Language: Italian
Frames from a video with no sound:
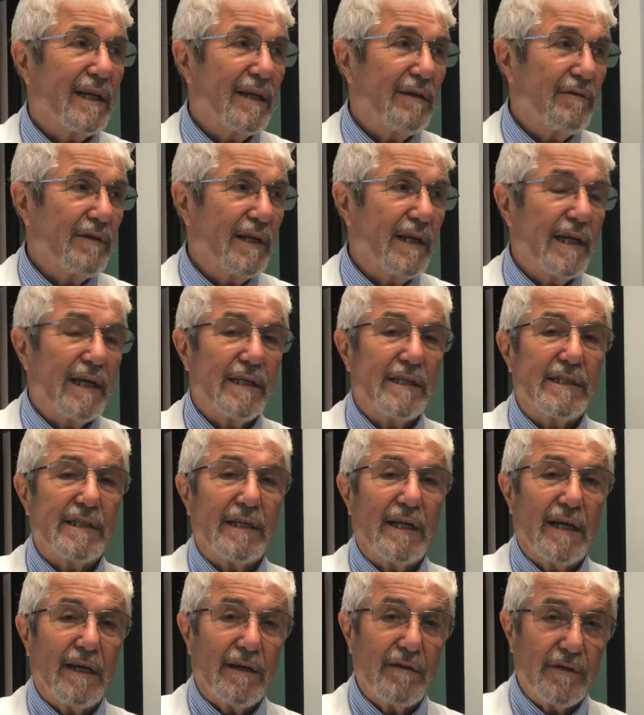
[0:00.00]

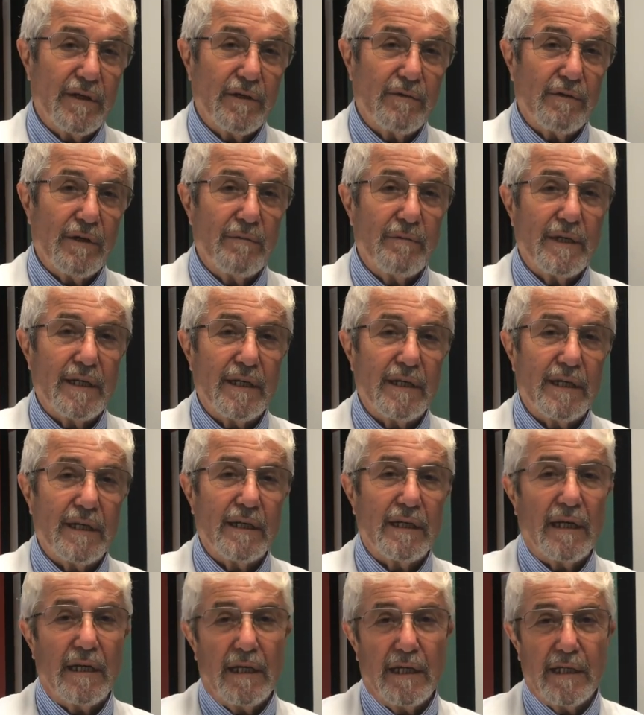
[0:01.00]
evidenzia eventualmente
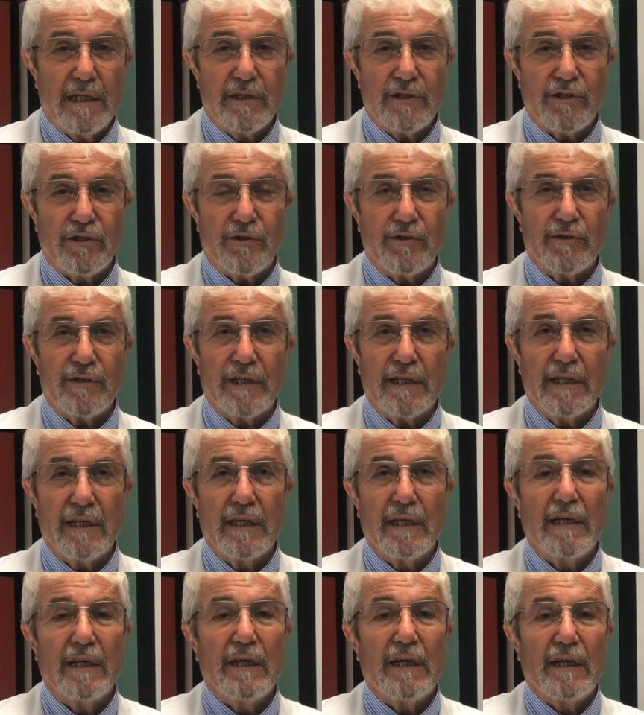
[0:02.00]
delle lesioni
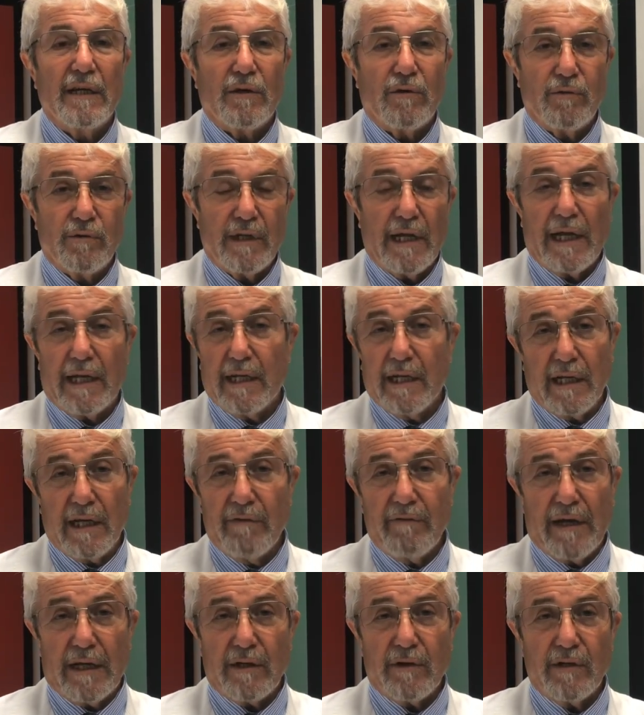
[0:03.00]
cutanee che
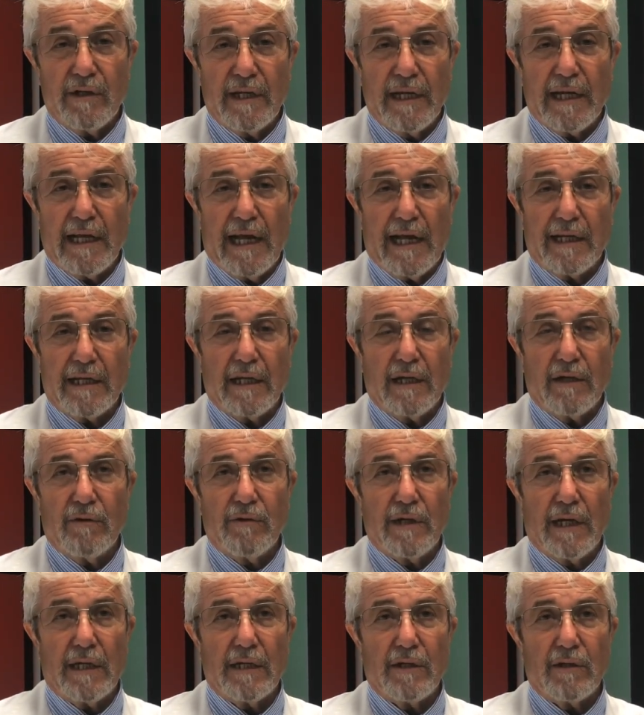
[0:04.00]
vanno indagate
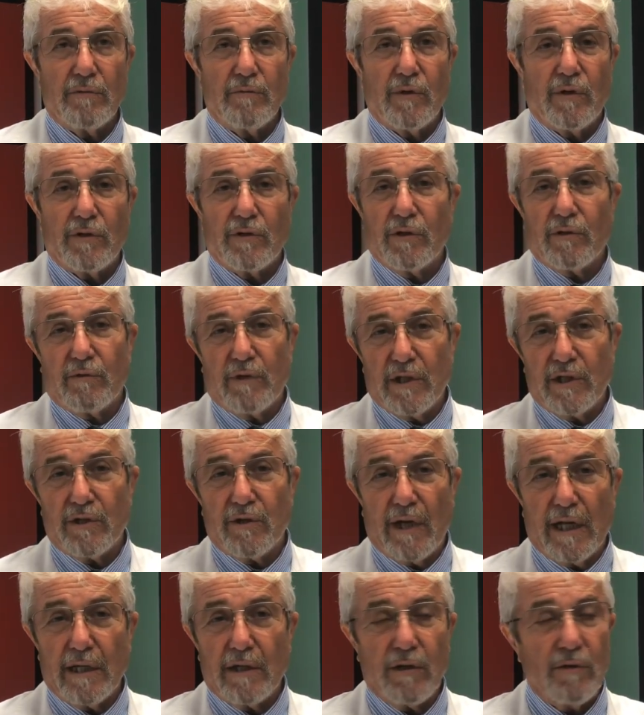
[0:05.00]
con altro modo.
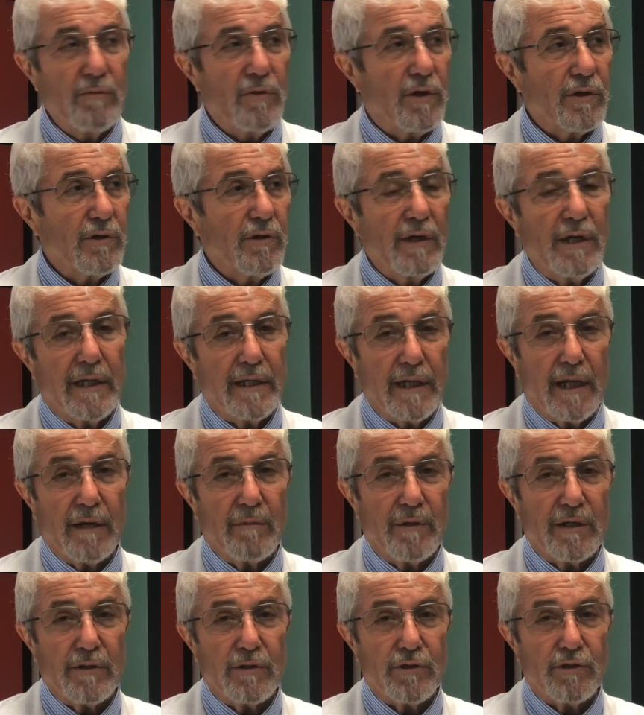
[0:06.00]
Questo altro modo è la
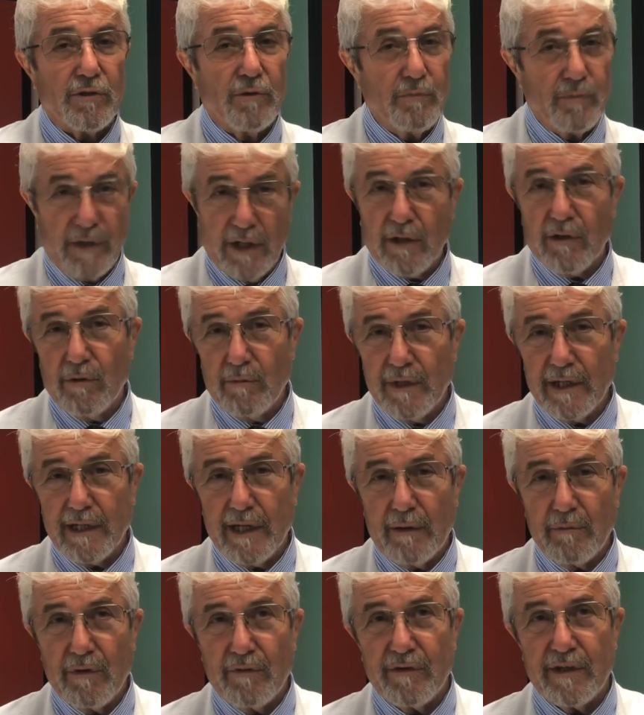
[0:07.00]
dermatoscopia, come
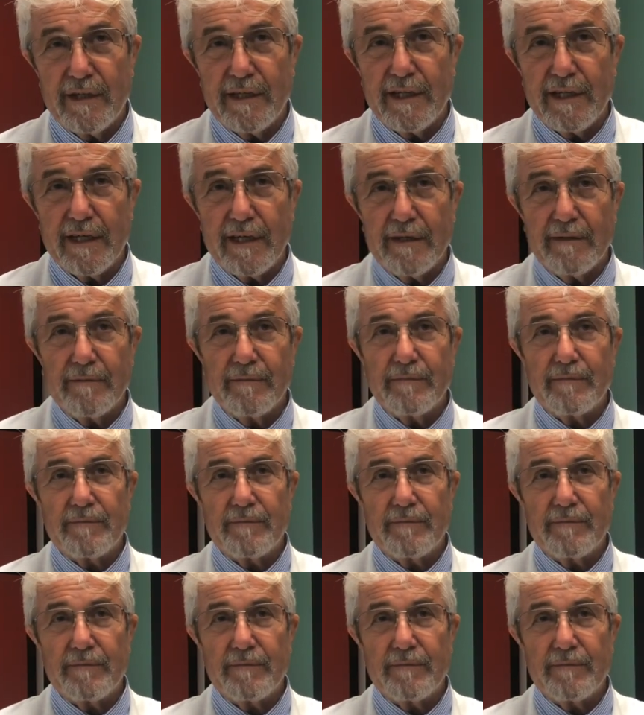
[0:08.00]
andiamo a vedere.